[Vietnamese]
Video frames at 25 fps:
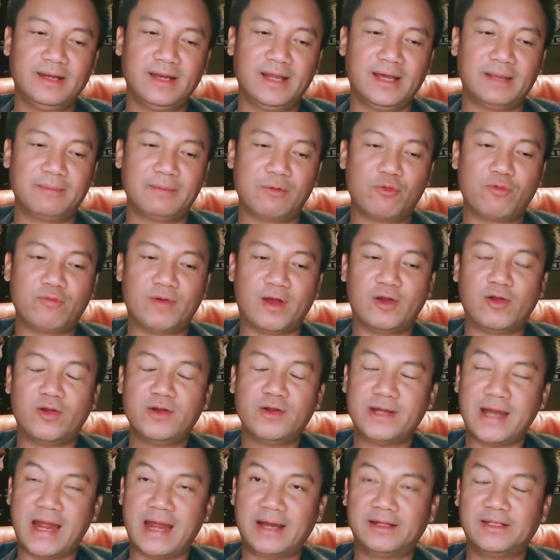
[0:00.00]
lời một quốc võ
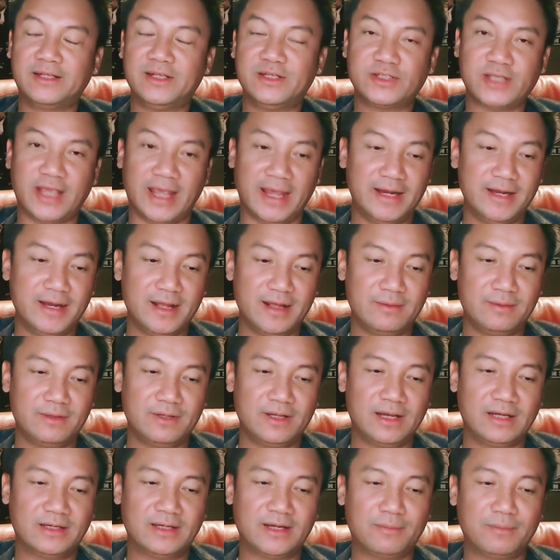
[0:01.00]
nói ra đã chia sẻ đó
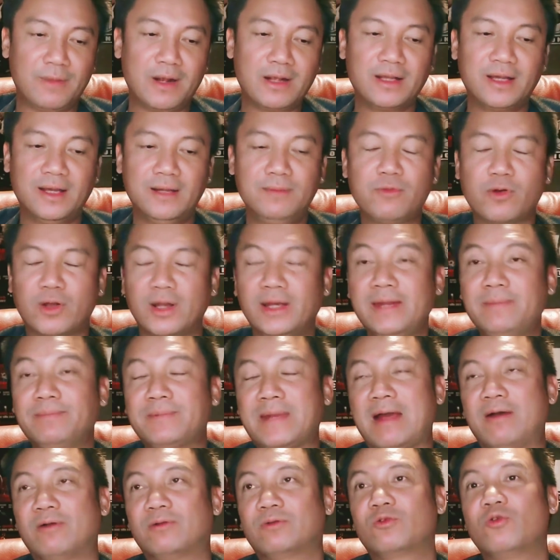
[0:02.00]
ở trên bất cứ một cái clip
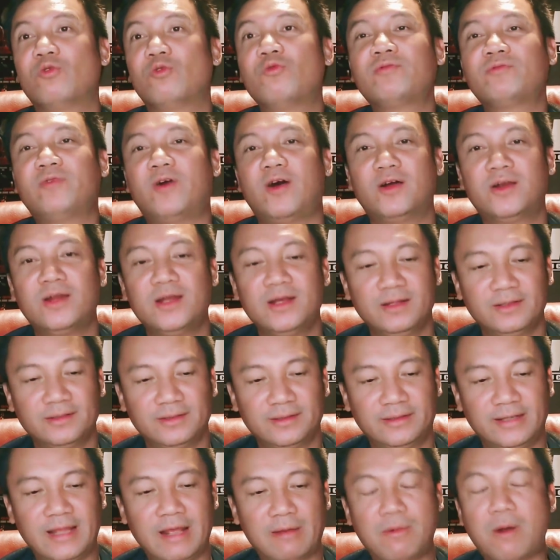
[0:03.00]
nào của quốc võ đó
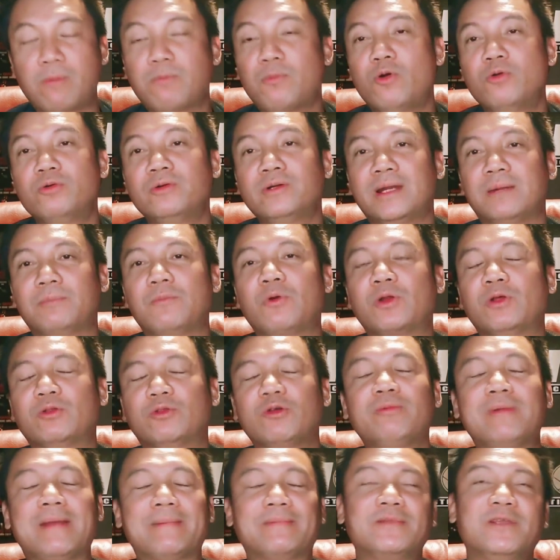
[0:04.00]
đều mong muốn rằng một điều
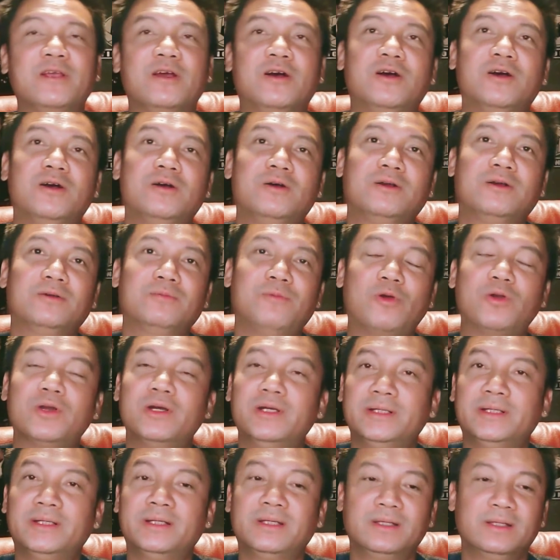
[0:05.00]
tốt đẹp cho mọi
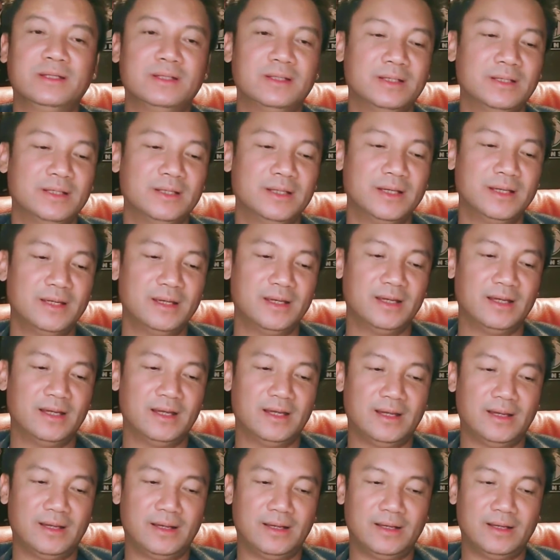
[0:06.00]
người
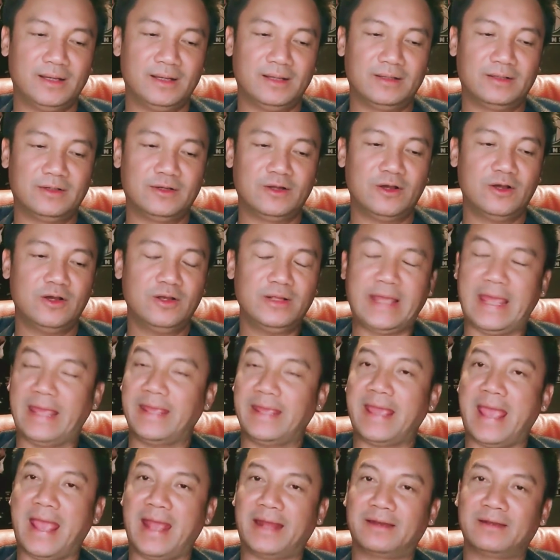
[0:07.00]
à, nó nhẹ
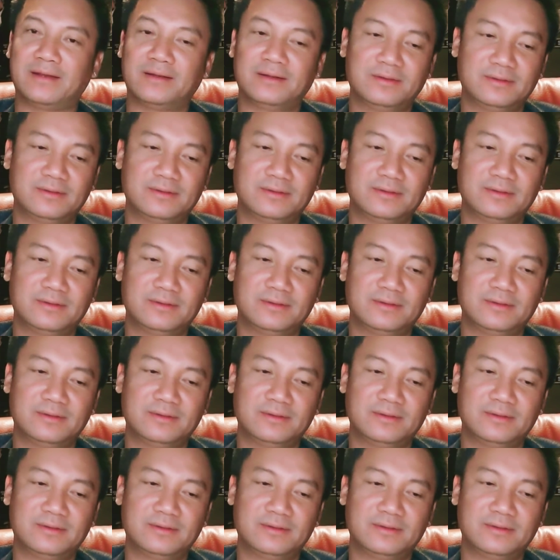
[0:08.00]
nhàng